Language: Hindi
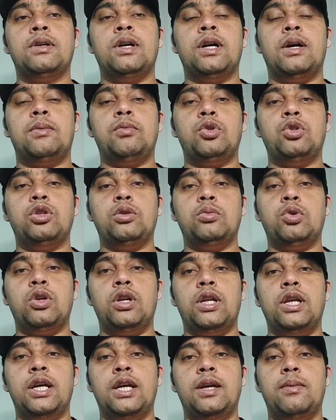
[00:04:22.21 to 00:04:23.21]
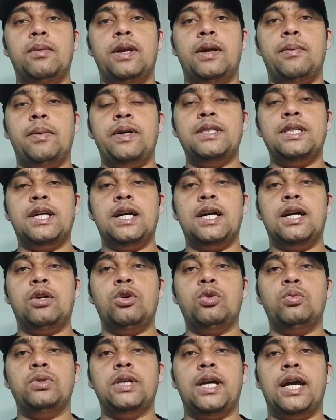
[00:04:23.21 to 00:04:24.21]
हमको तो बोल रहे हैं कि मेरा पैसा
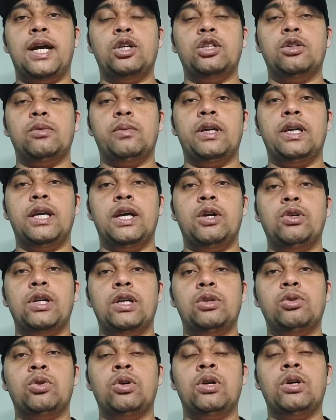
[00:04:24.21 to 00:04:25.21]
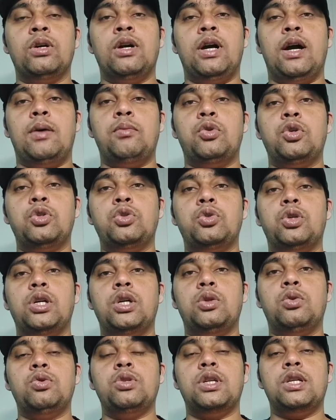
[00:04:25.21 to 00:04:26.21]
डूब जाएगा तो मैं ये हो जाऊंगा तो हमको छोड़िए
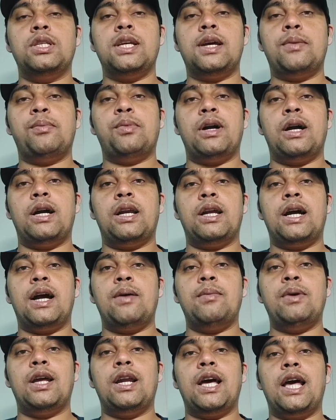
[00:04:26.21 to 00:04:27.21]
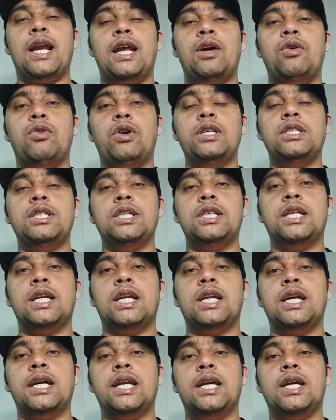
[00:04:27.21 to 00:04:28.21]
दूसरे से आप अगर काम करा रहे हैं वही चीटर
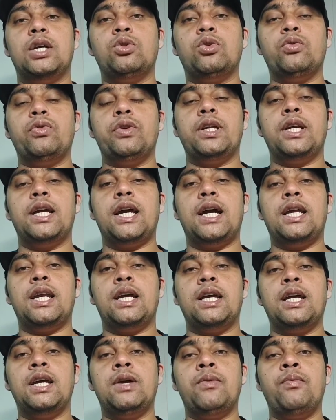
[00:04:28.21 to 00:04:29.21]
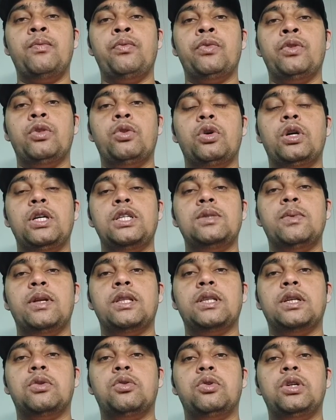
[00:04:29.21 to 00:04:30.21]
निकल गए तो फिर क्या करेंगे तो किस्मत
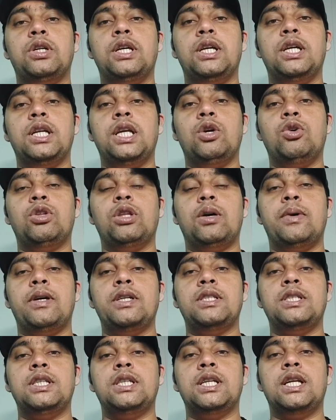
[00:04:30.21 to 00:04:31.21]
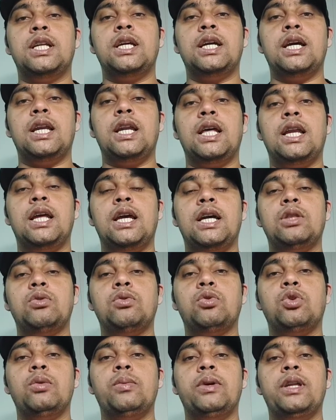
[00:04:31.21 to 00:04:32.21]
का कोई ठीक नहीं होता भाई चीटर निकलना रहेगा तो
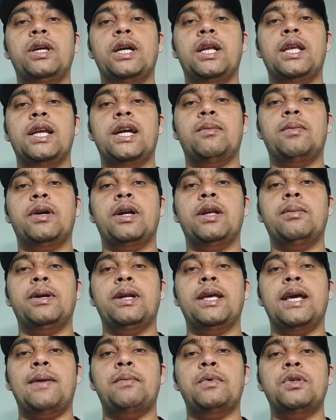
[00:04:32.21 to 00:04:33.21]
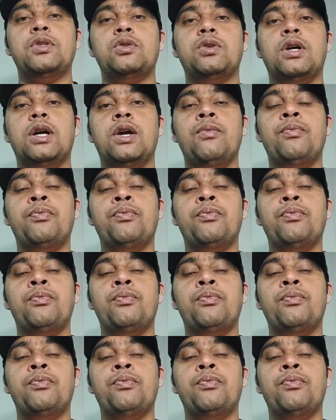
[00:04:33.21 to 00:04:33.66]
कोई भी निकल जाएगा बड़ी बड़ी ऑफिस जो है